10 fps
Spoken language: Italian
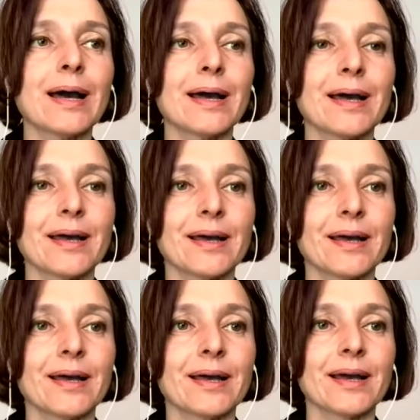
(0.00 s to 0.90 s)

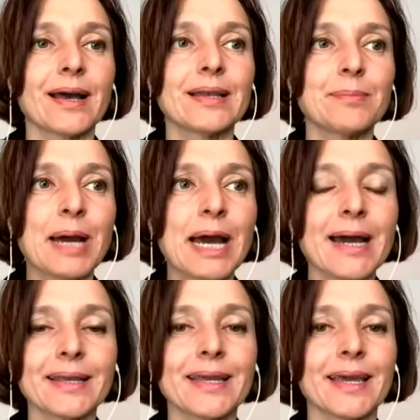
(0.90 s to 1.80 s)
a, alle
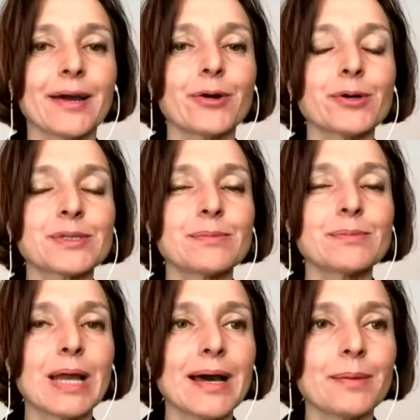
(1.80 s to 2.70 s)
Marche, a Osimo
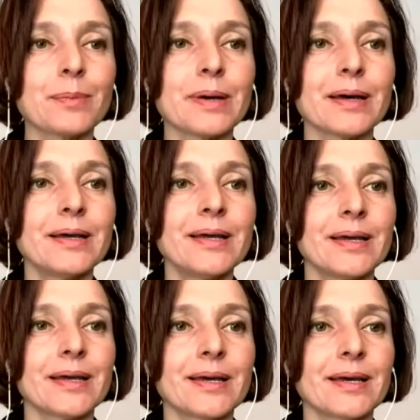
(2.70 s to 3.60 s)
Lab
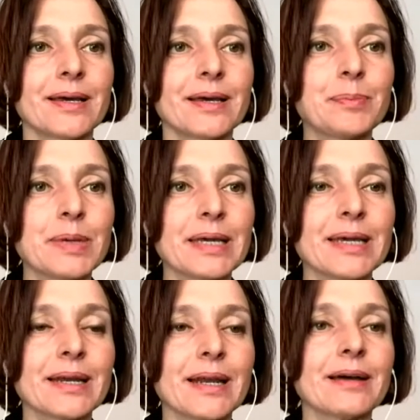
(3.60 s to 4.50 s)
eh,
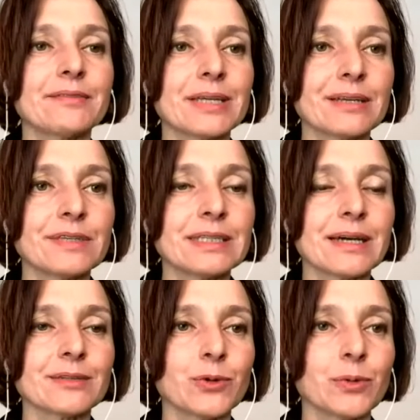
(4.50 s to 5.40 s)
per aver
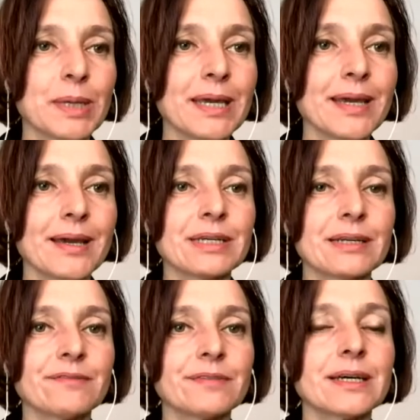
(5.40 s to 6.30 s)
invitato me,
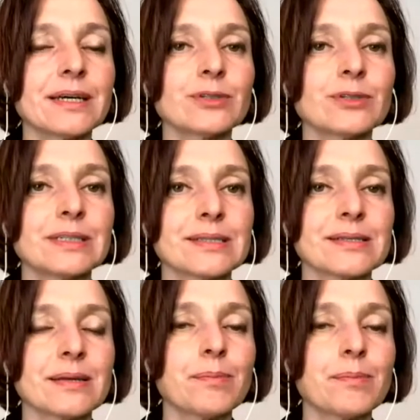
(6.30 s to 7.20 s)
aver invitato Intesa
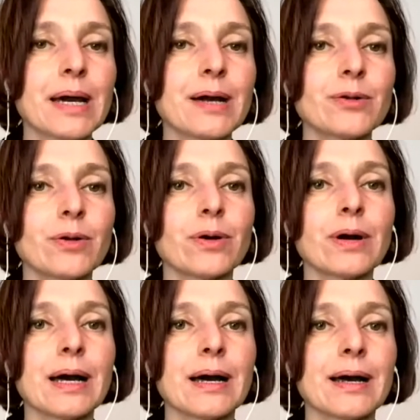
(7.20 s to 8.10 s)
San
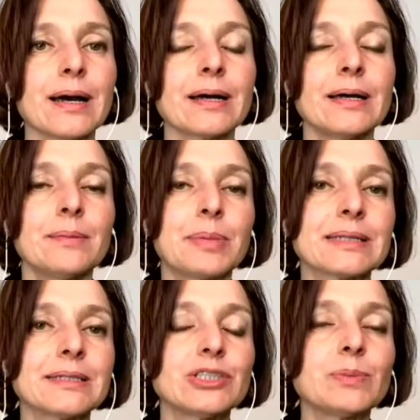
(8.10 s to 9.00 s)
Paolo a
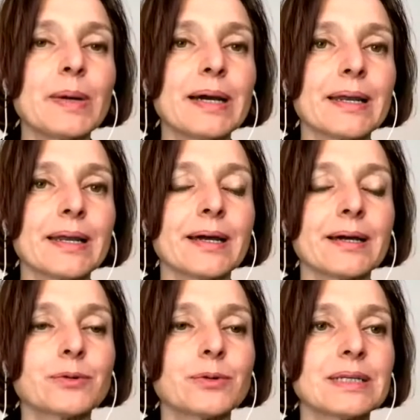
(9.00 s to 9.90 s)
partecipare
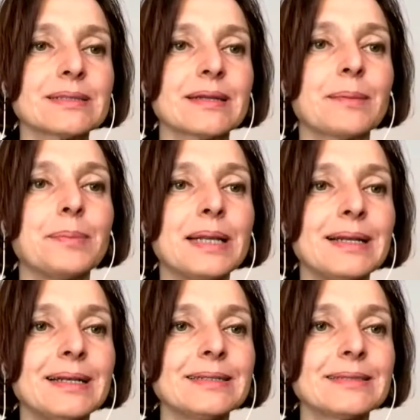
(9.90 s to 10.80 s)
a questa
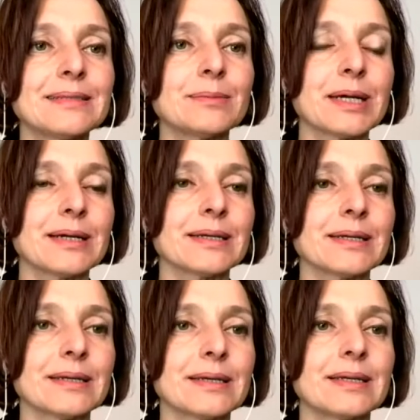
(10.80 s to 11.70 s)
bellissima
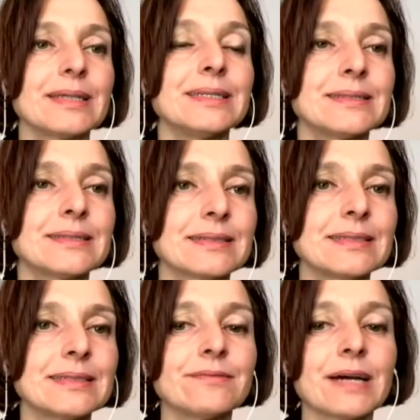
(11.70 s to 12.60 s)
eh,
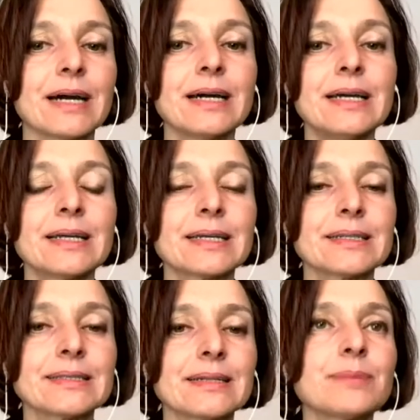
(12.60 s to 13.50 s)
iniziativa che
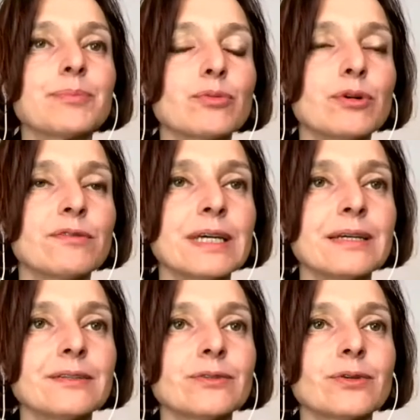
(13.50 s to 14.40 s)
state
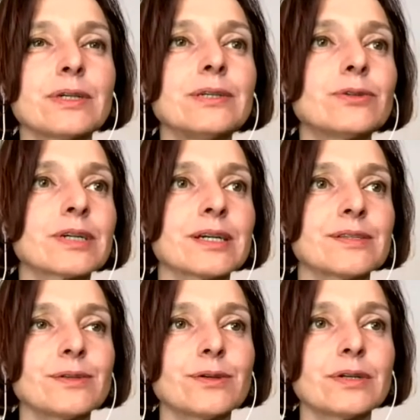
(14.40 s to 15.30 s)
promuovendo in
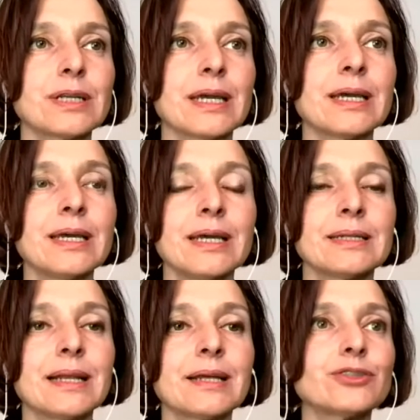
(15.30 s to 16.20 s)
occasione
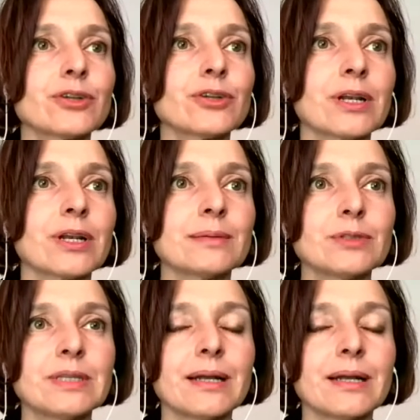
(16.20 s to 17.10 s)
della giornata
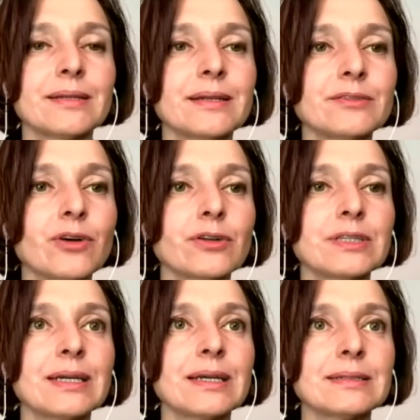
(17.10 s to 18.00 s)
mondiale delle
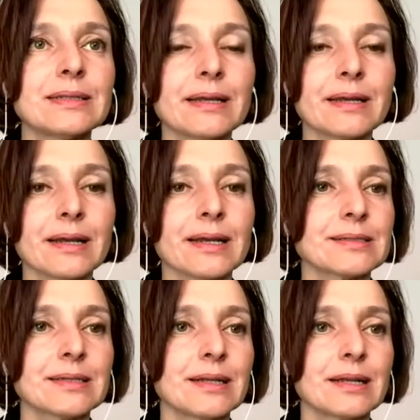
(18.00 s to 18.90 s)
donne e delle
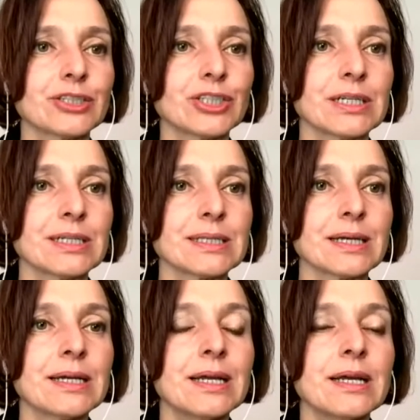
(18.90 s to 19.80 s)
ragazze nella scienza.
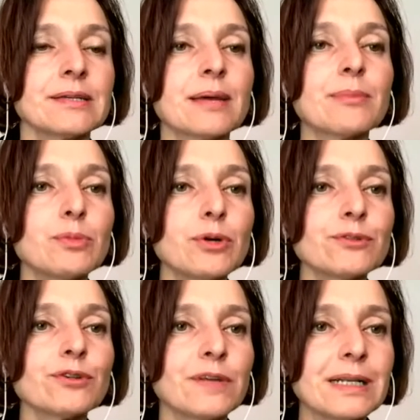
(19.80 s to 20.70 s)
Siamo
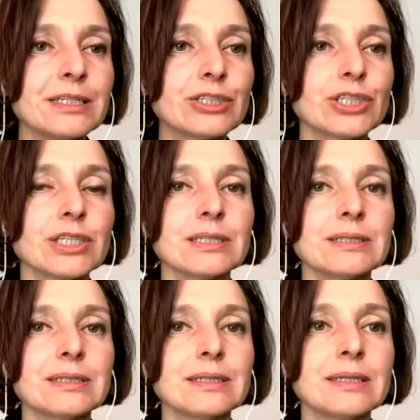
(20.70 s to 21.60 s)
molto felici
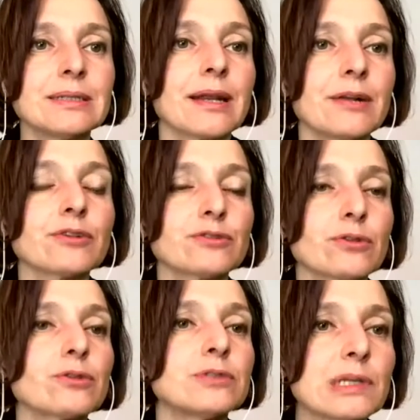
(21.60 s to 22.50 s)
di dare il nostro
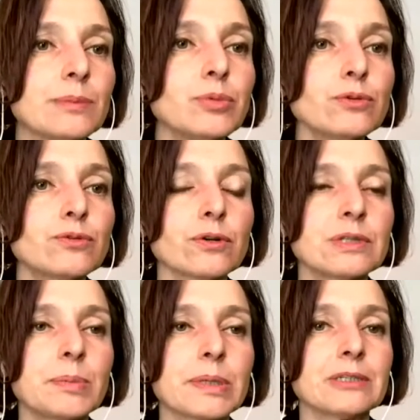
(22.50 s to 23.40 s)
contributo,
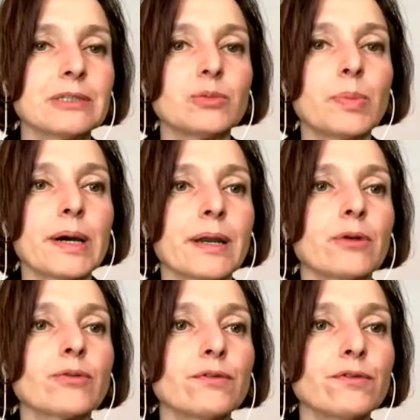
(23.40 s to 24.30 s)
di partecipare a
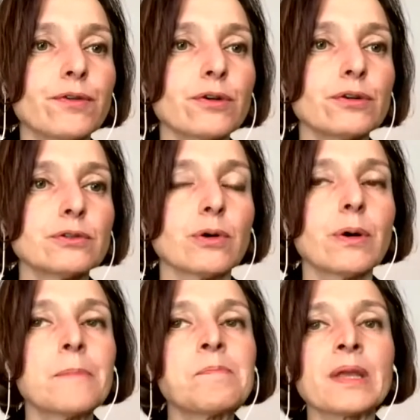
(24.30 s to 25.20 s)
un
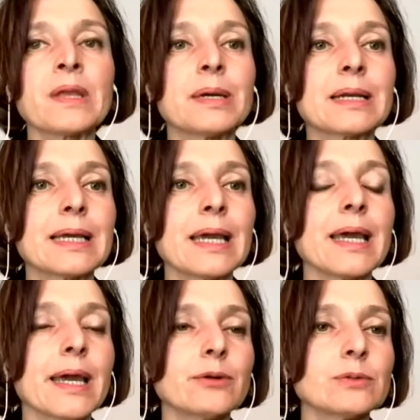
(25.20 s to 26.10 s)
confronto,
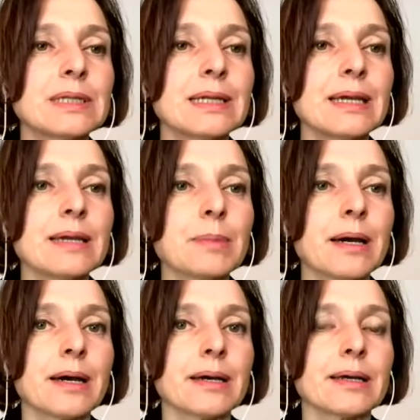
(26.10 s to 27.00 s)
perché è un
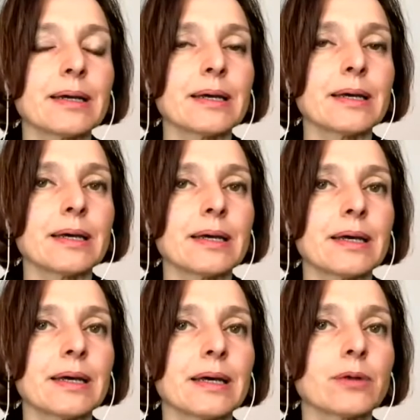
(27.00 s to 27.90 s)
tema,
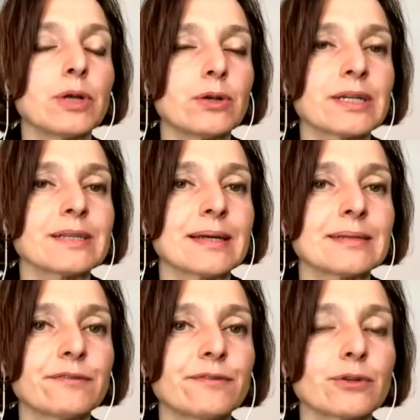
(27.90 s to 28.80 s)
eh, quello che
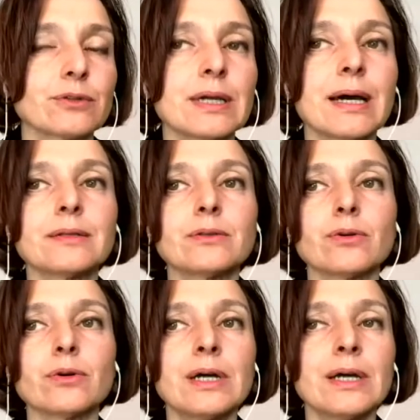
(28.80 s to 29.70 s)
state
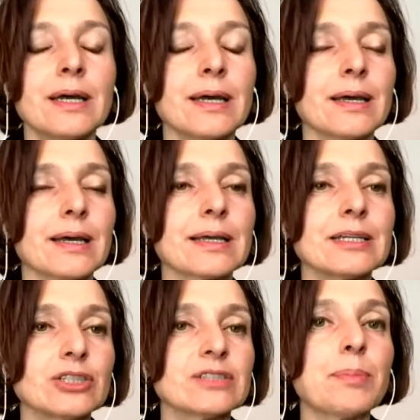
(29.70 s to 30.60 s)
affrontando, eh,
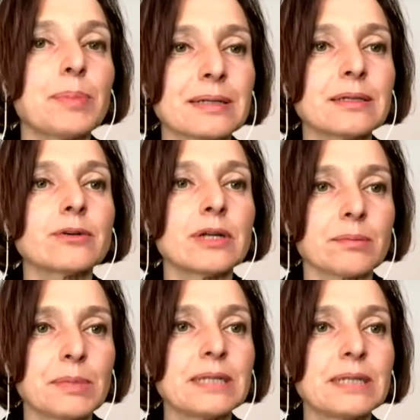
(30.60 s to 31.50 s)
che ci sta
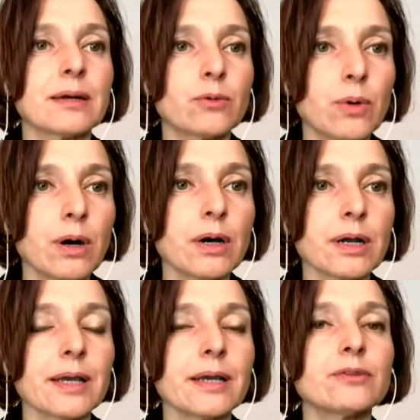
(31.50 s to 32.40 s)
particolarmente a
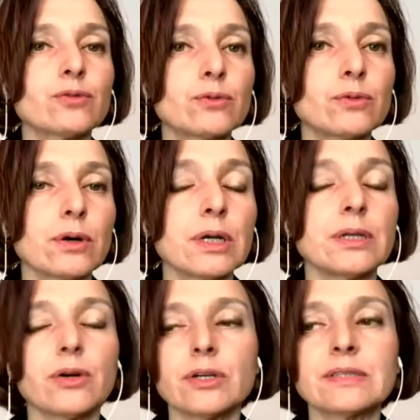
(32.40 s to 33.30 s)
cuore e su cui
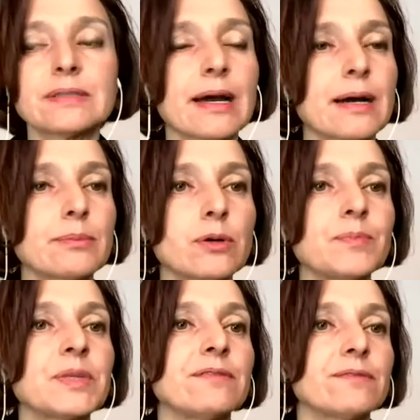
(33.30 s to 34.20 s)
noi
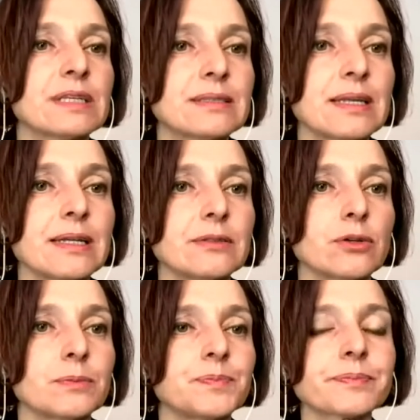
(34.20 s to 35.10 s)
stiamo
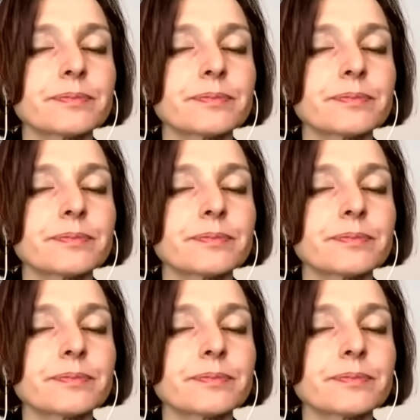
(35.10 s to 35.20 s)
investendo